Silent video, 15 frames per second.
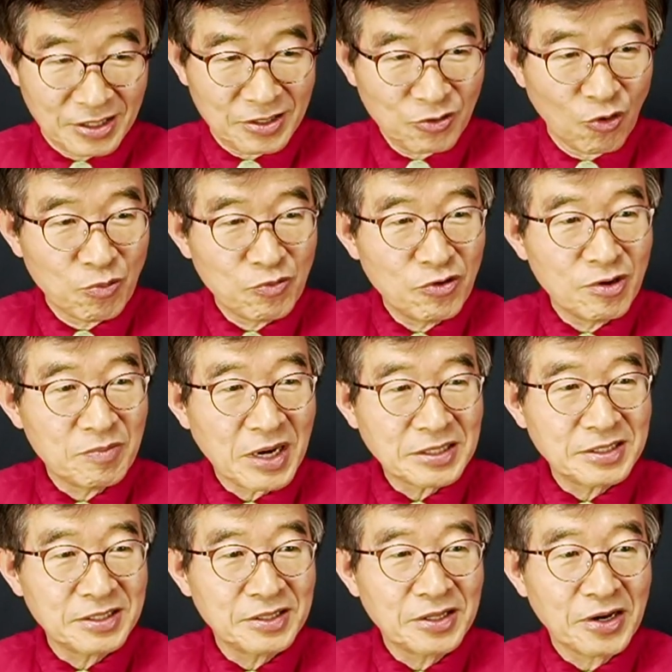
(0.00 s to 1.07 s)
용물을
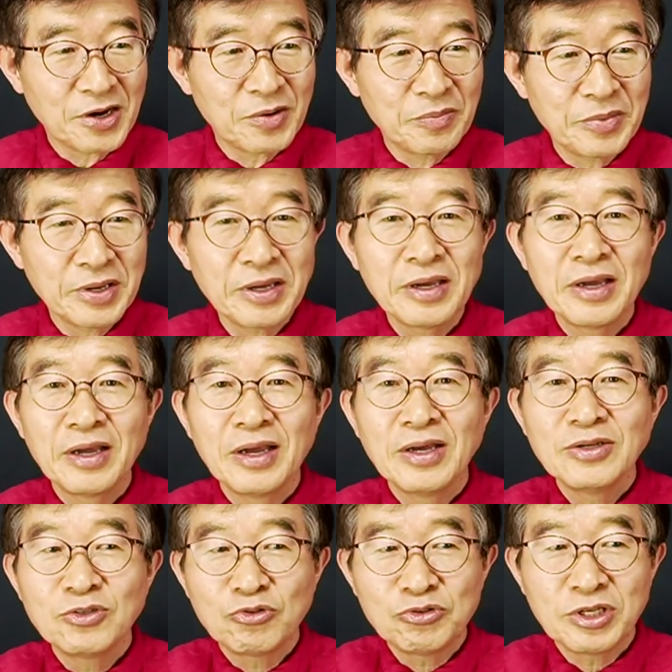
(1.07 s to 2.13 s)
마친 다음에
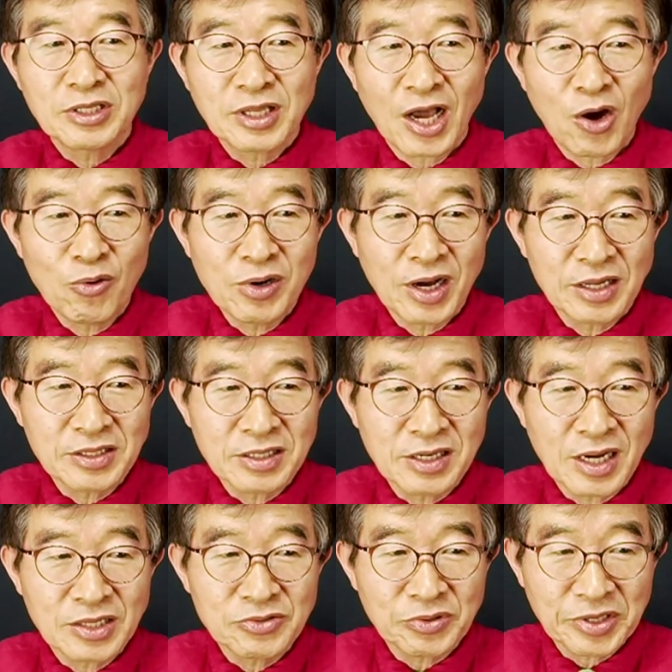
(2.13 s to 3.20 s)
휴지 타올 같은
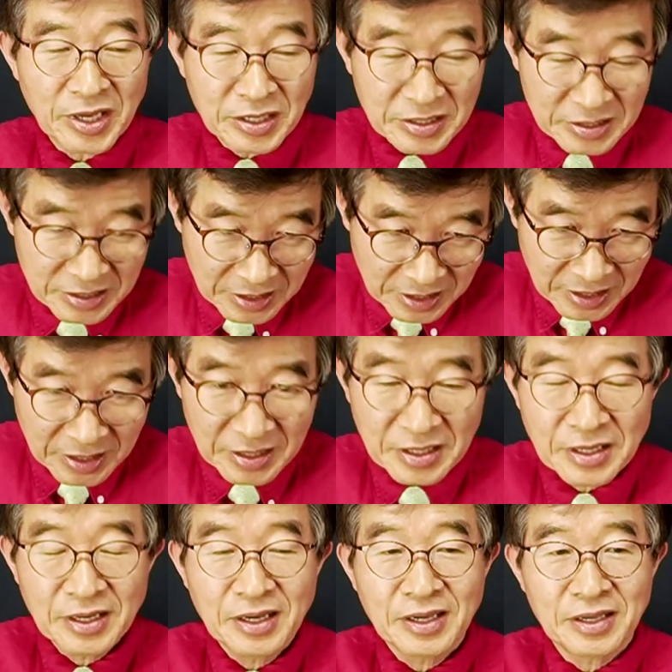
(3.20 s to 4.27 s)
거 아주 깨끗이
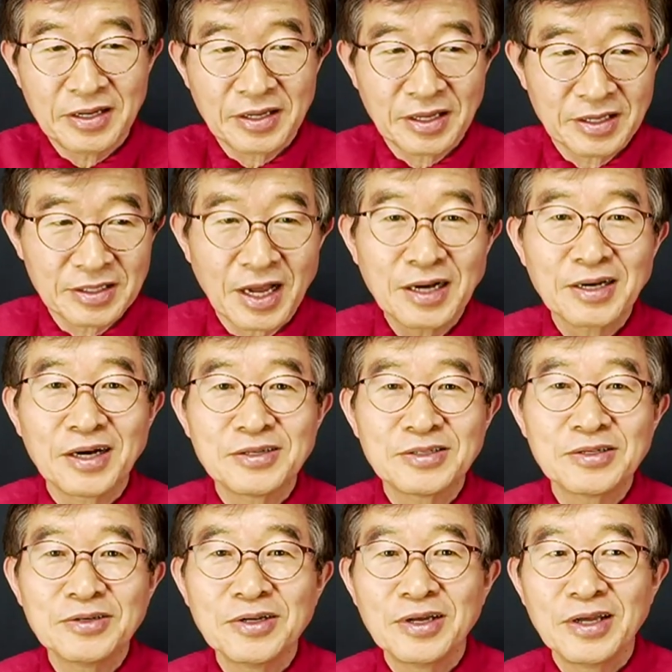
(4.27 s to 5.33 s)
이렇게
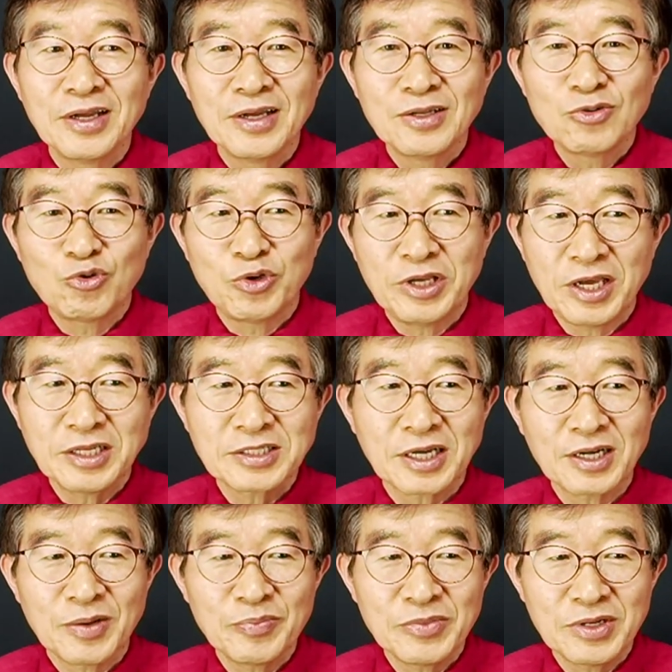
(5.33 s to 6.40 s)
닦아서 뒤에
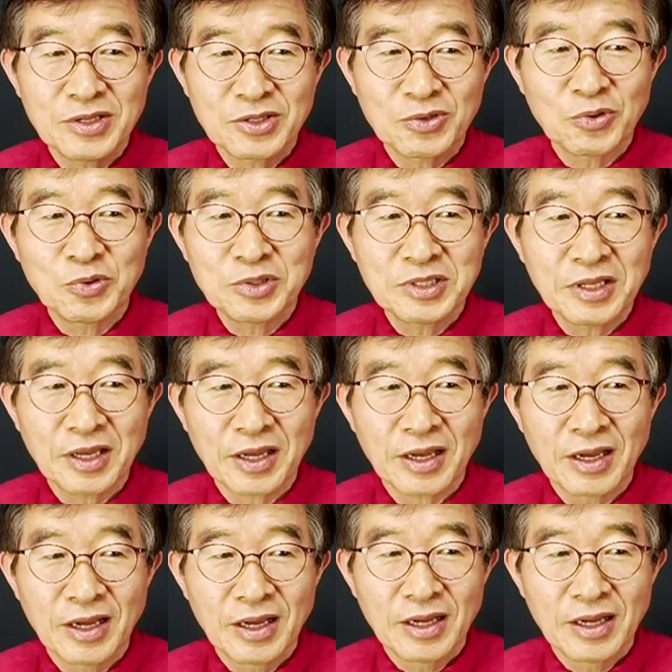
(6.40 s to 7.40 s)
사람들이 들어올 때